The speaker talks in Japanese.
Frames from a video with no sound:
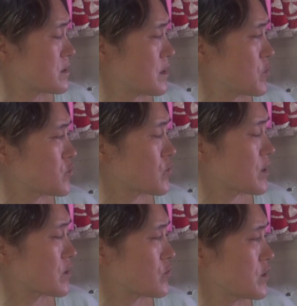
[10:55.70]
でもそっ
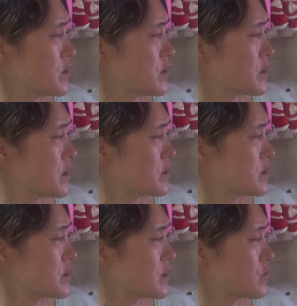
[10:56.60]
か今日出て行って帰っ
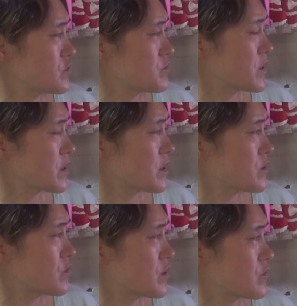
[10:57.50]
てきたら5時までに帰っ
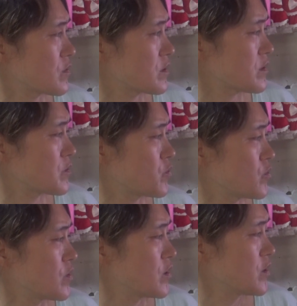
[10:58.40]
てこれんのかだって
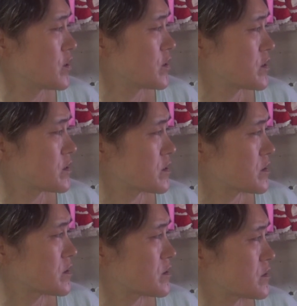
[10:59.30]
もう
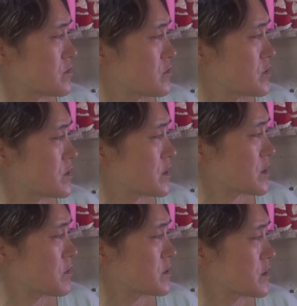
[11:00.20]
作って
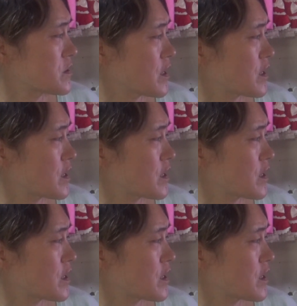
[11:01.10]
食べさせて